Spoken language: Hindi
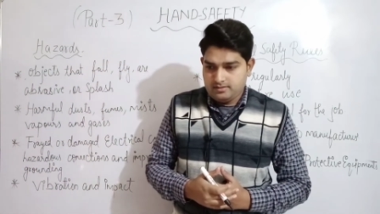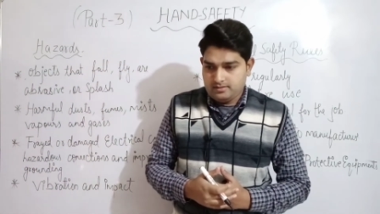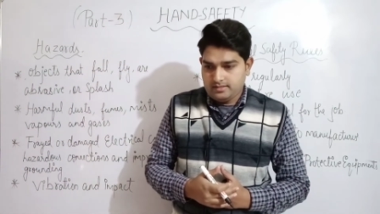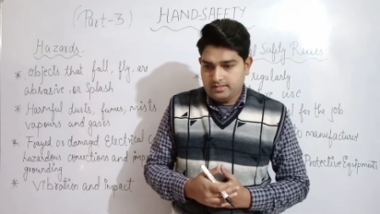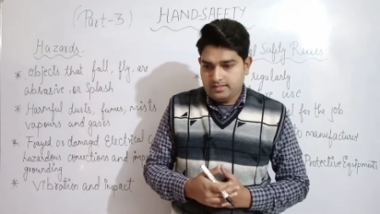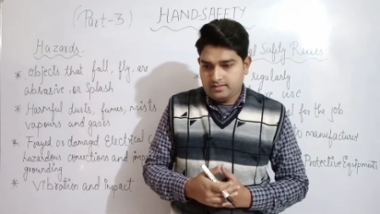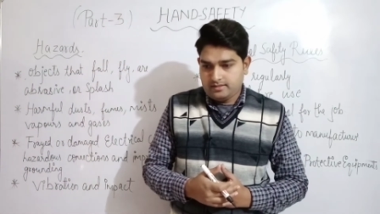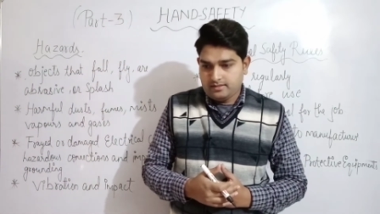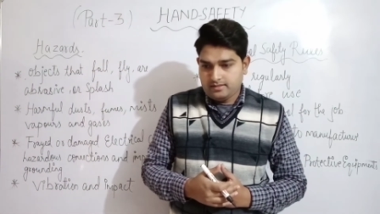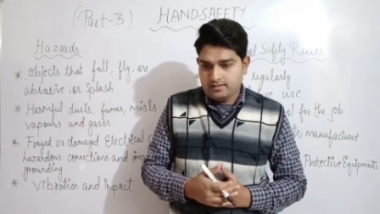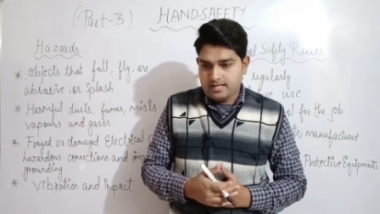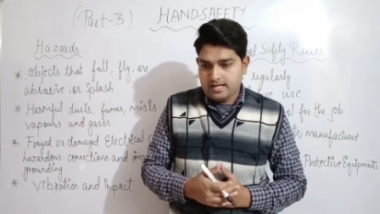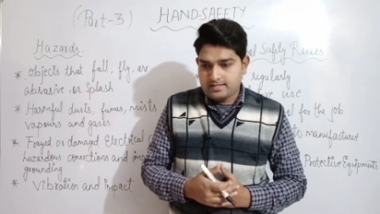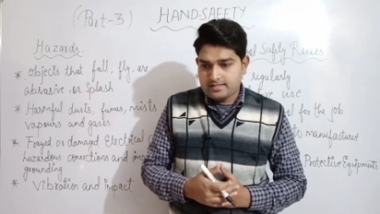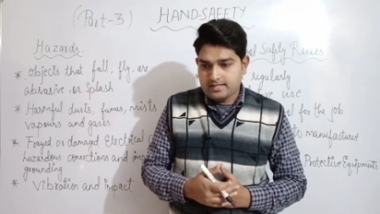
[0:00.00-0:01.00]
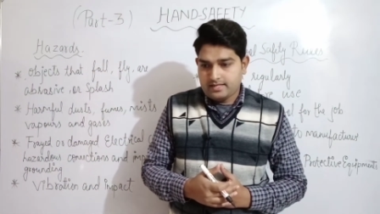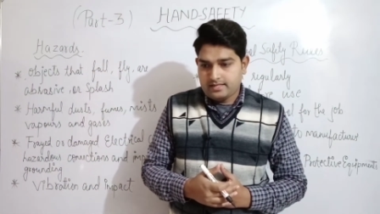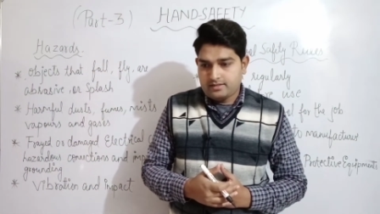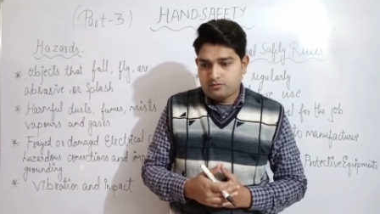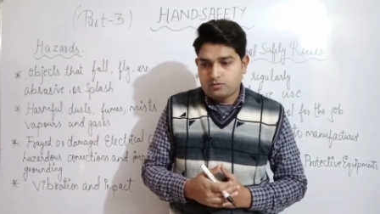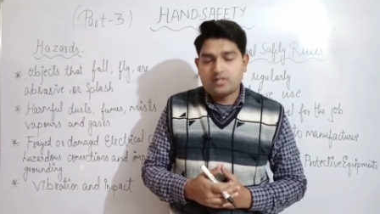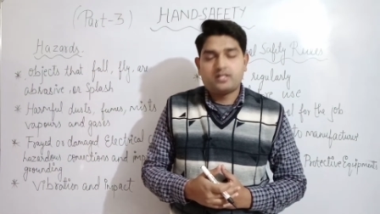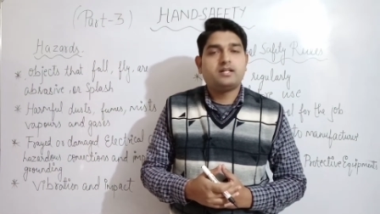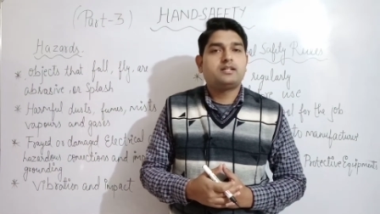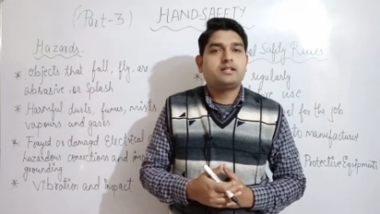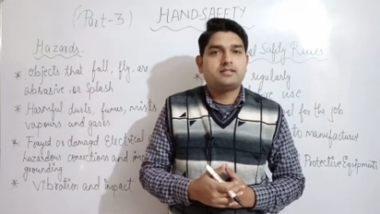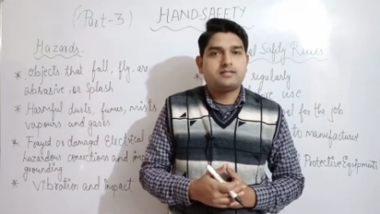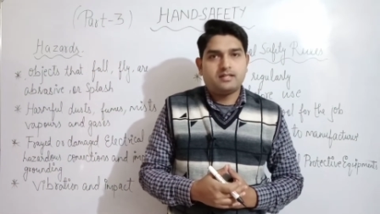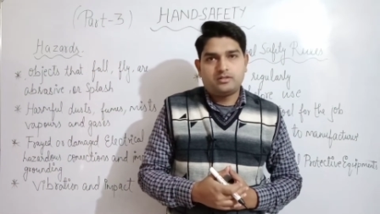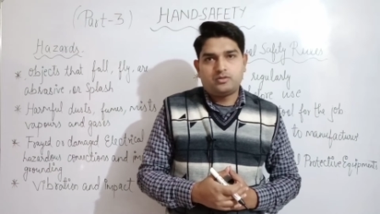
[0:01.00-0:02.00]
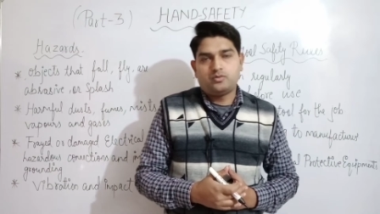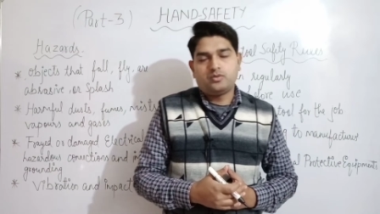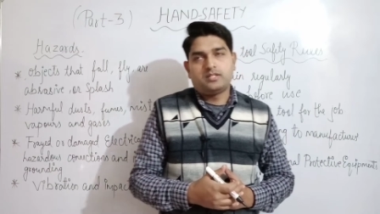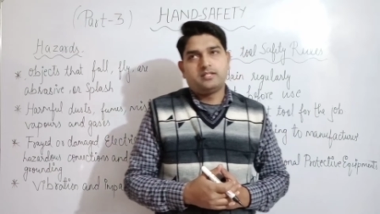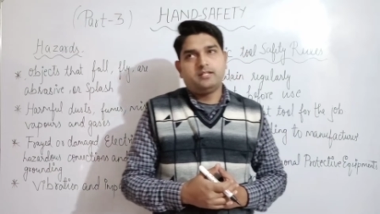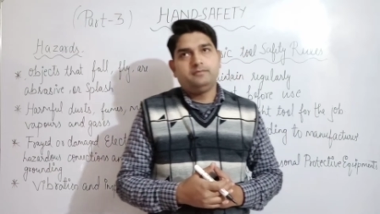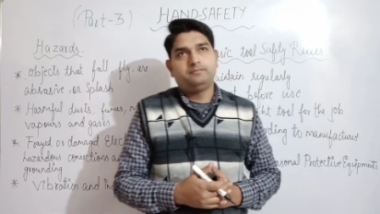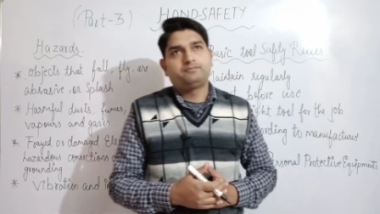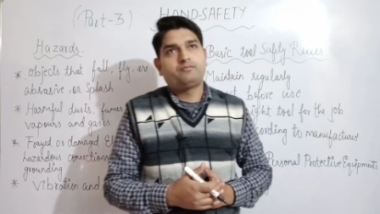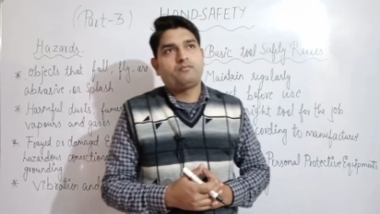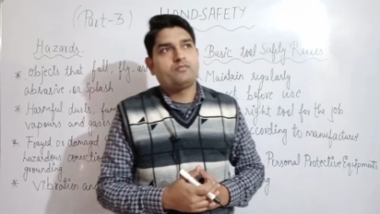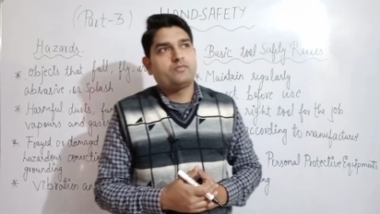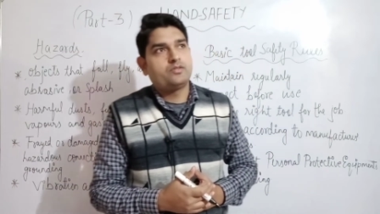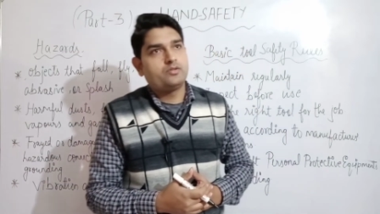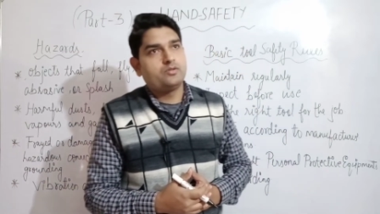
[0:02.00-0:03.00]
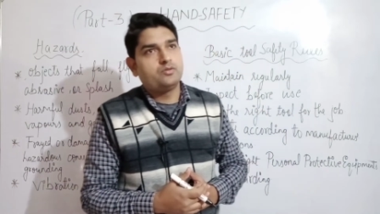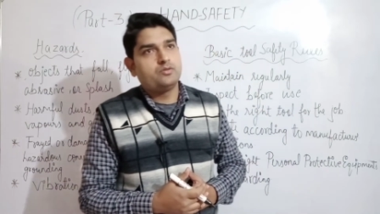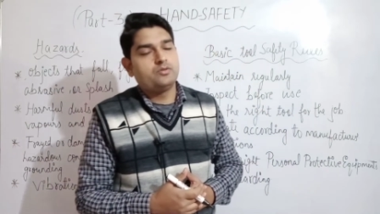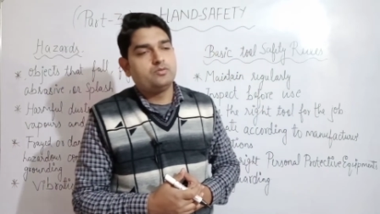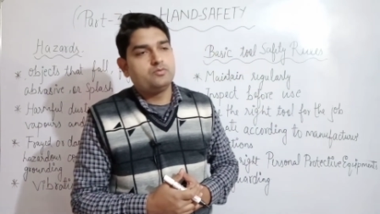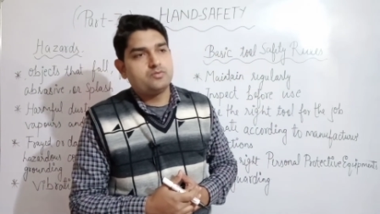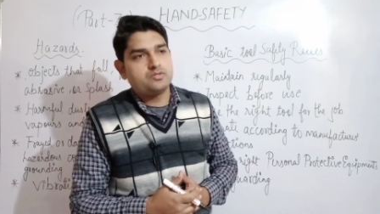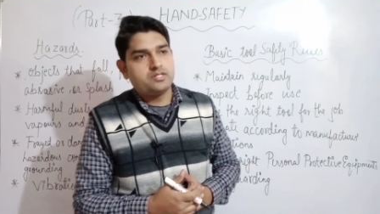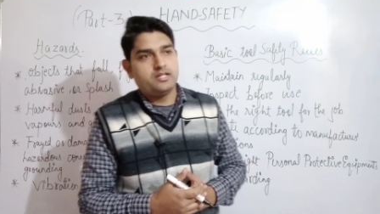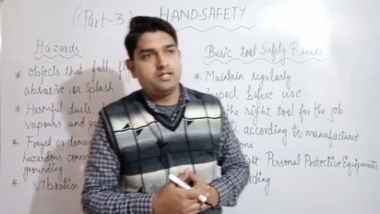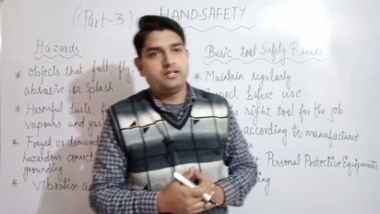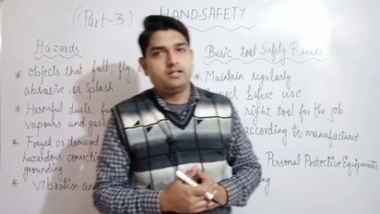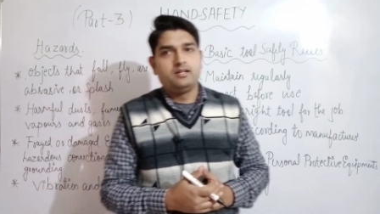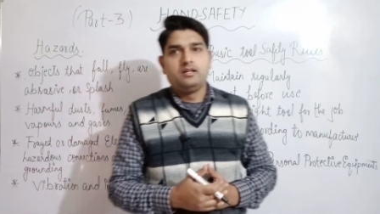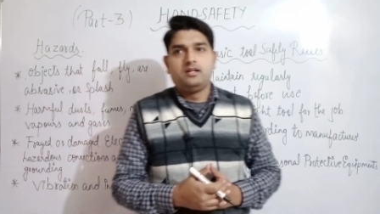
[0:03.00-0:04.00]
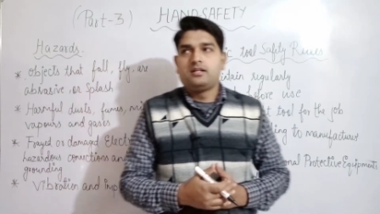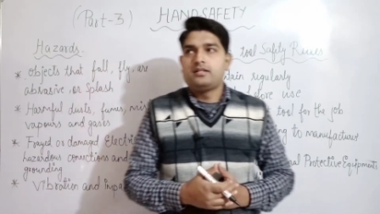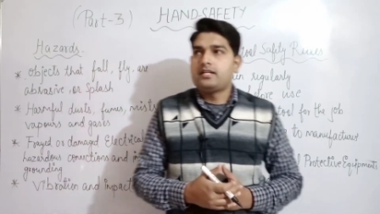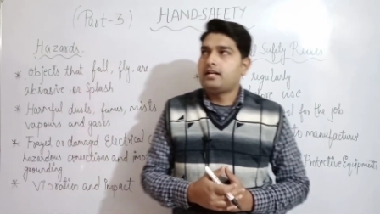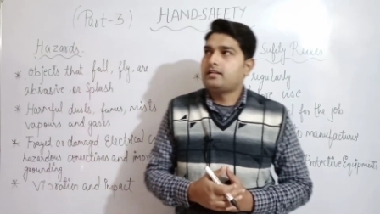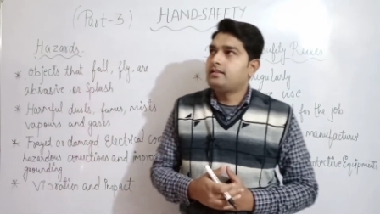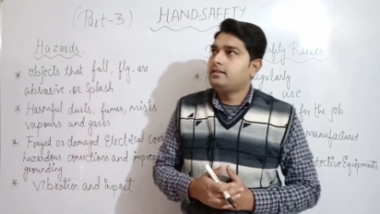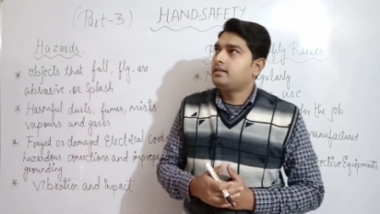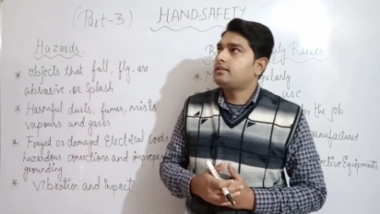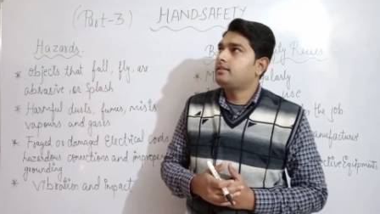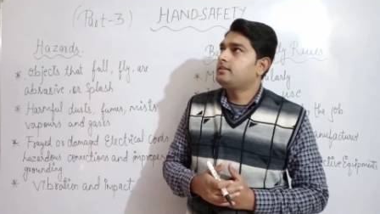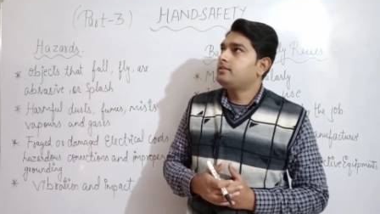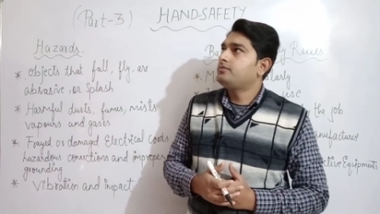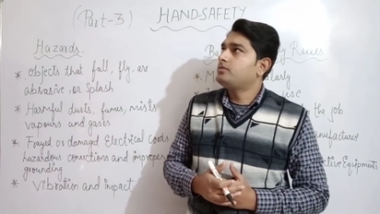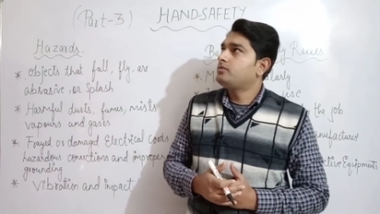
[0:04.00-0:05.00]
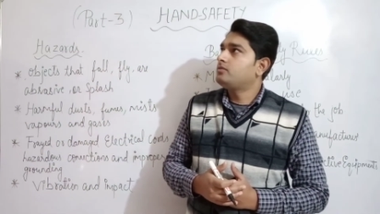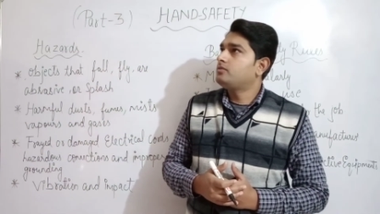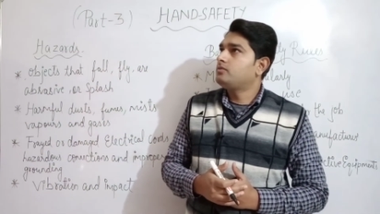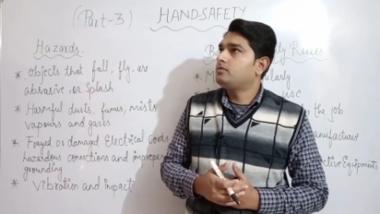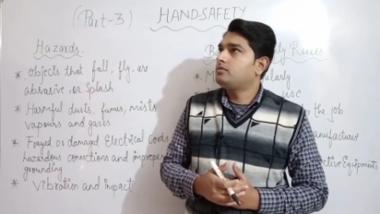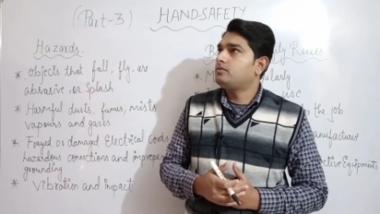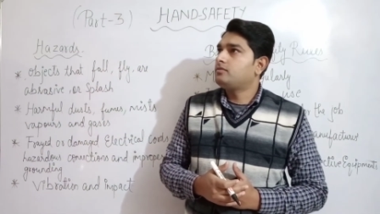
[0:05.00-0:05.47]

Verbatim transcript: एक ऐसा एक वर्कर के साथ हुआ था तो उसने क्या किया कि वो